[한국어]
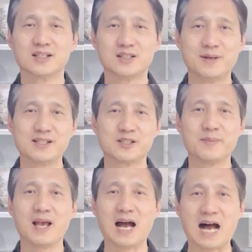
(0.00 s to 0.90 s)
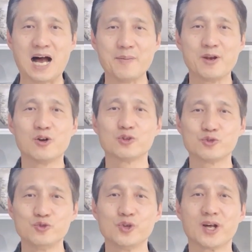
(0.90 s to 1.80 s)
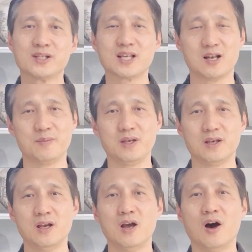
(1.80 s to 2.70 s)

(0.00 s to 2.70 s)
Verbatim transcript: 그 말씀에 아멘으로 순종하는 삶이